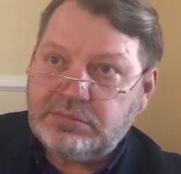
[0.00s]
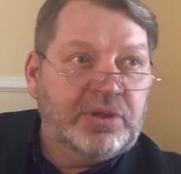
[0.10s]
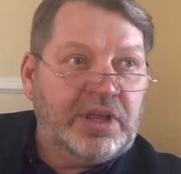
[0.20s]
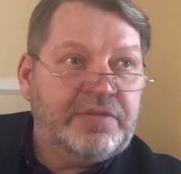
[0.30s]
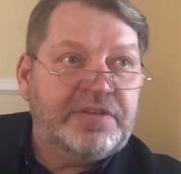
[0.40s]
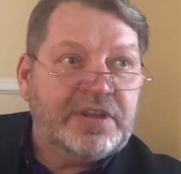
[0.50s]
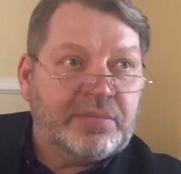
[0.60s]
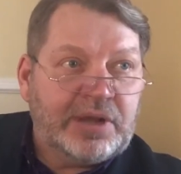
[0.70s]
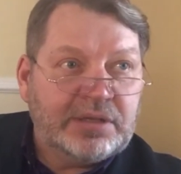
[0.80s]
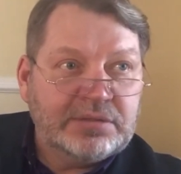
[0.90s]
Была
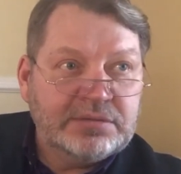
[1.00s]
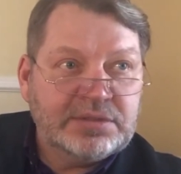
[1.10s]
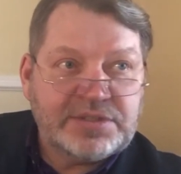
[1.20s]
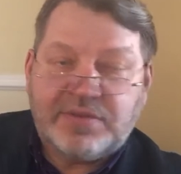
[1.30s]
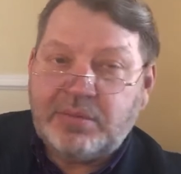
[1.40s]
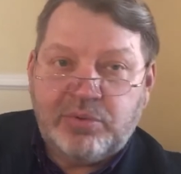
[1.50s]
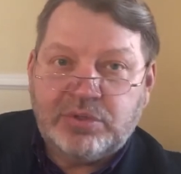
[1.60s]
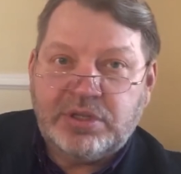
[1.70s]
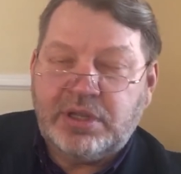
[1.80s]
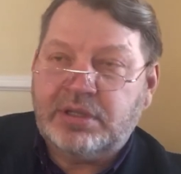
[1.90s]
фирма
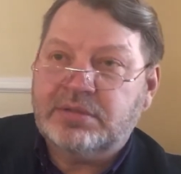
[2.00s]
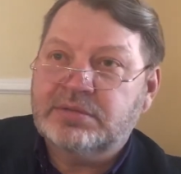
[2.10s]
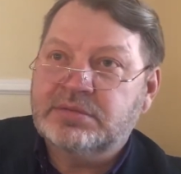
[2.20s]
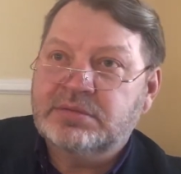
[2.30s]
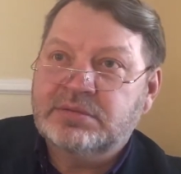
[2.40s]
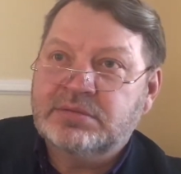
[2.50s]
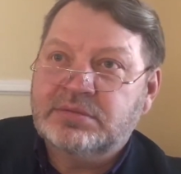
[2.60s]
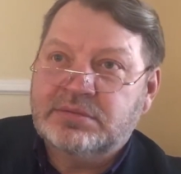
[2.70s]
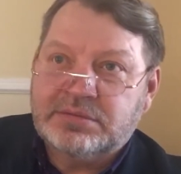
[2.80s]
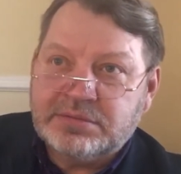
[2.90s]
свободная,
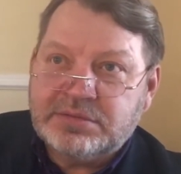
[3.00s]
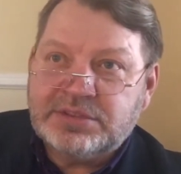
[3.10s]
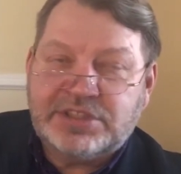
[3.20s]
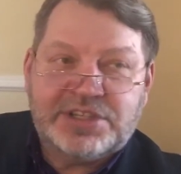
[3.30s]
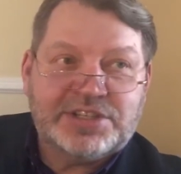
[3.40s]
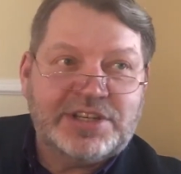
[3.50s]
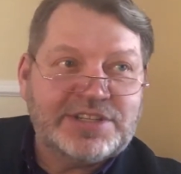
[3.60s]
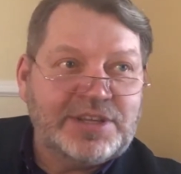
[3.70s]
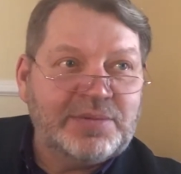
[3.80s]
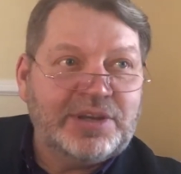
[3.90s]
с
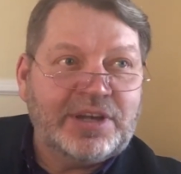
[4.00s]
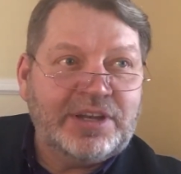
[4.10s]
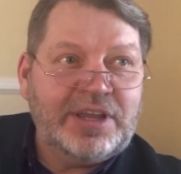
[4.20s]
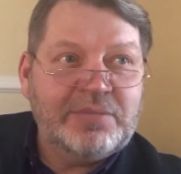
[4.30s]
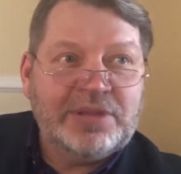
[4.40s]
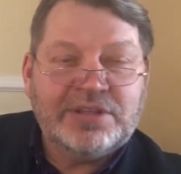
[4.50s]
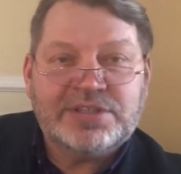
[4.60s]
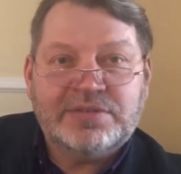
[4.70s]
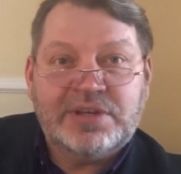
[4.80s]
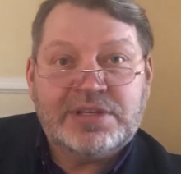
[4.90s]
рязанскими корнями.
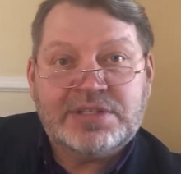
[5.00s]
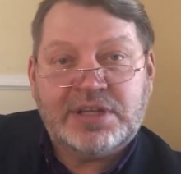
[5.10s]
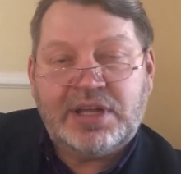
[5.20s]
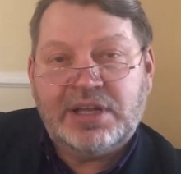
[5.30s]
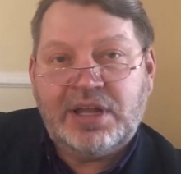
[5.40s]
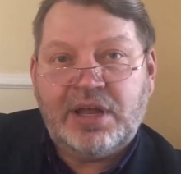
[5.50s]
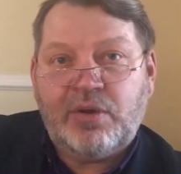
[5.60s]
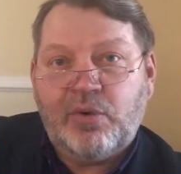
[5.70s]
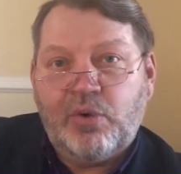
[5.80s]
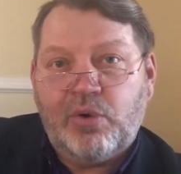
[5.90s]
Называется она
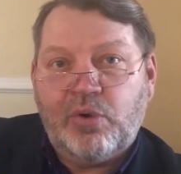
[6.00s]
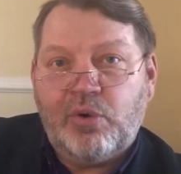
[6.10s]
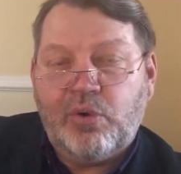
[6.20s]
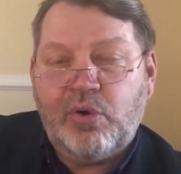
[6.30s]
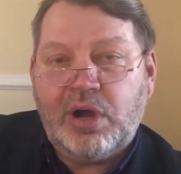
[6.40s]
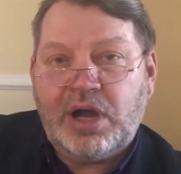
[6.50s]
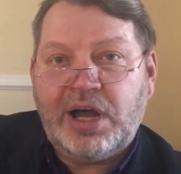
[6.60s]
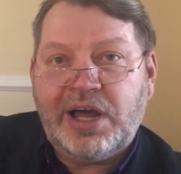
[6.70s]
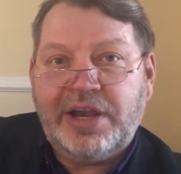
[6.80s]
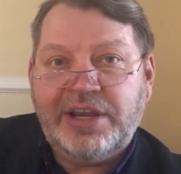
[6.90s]
ООО
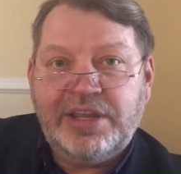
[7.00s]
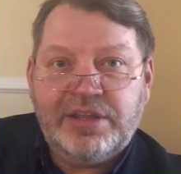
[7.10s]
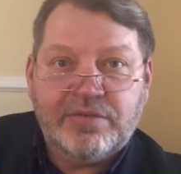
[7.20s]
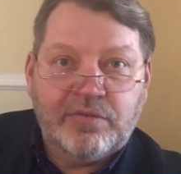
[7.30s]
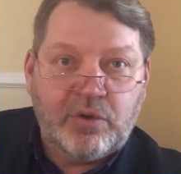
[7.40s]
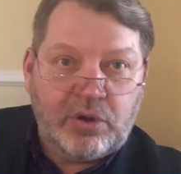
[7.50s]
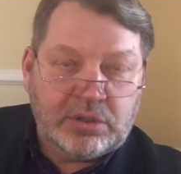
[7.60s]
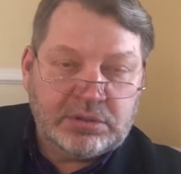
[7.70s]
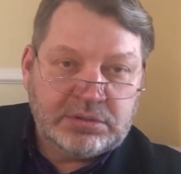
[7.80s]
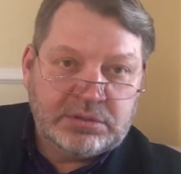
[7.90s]
«Ариво».
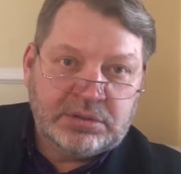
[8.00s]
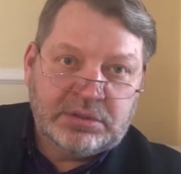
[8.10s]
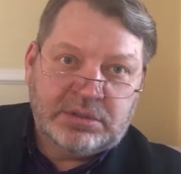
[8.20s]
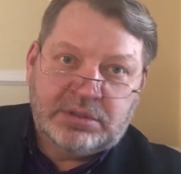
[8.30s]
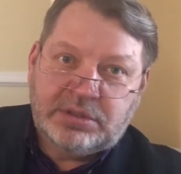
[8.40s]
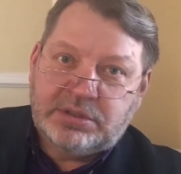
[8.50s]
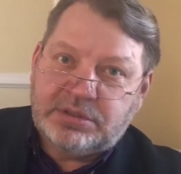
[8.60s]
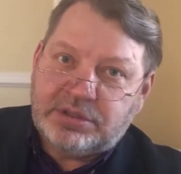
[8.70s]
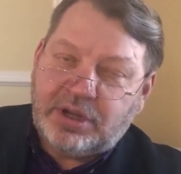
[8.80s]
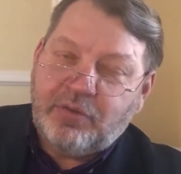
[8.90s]

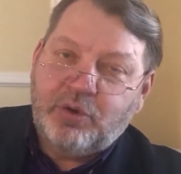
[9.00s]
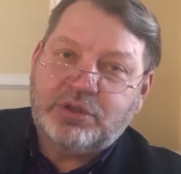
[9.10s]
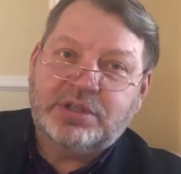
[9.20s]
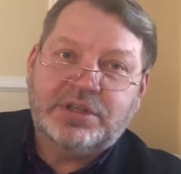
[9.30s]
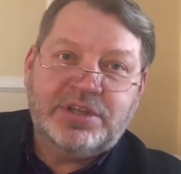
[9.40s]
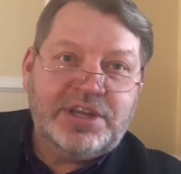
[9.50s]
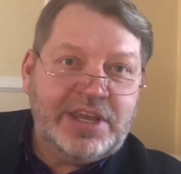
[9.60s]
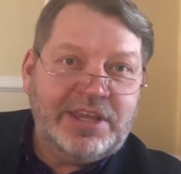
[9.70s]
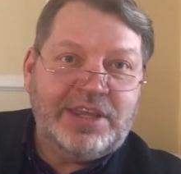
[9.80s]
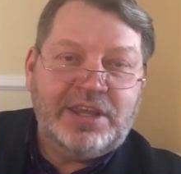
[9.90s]
Так вот,
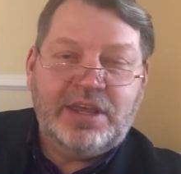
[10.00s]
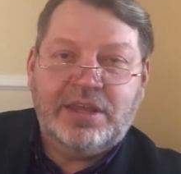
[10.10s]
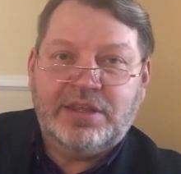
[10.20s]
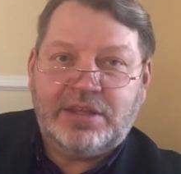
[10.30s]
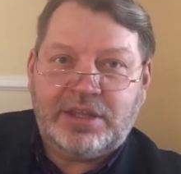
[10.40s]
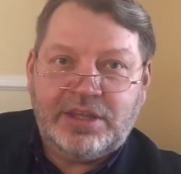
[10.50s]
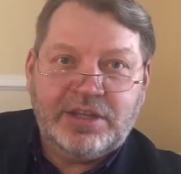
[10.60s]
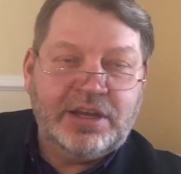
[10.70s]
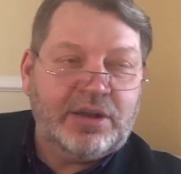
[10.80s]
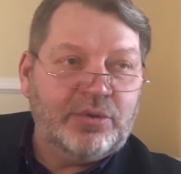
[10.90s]
некие
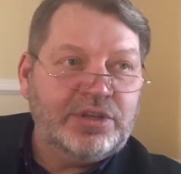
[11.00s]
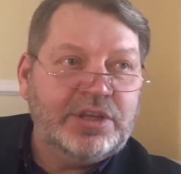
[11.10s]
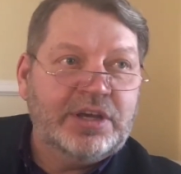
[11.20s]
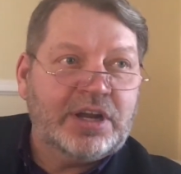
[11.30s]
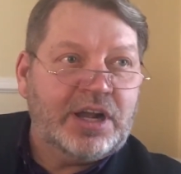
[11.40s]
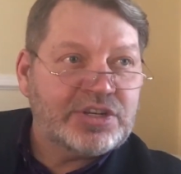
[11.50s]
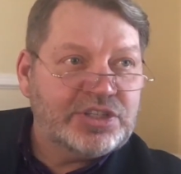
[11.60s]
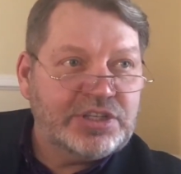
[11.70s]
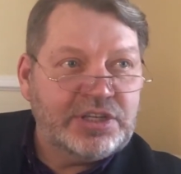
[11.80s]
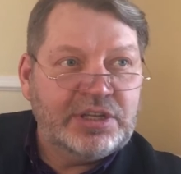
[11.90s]
иногородние
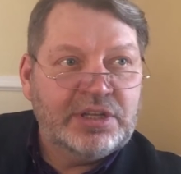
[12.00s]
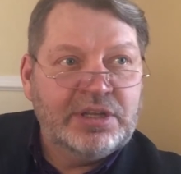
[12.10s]
граждане,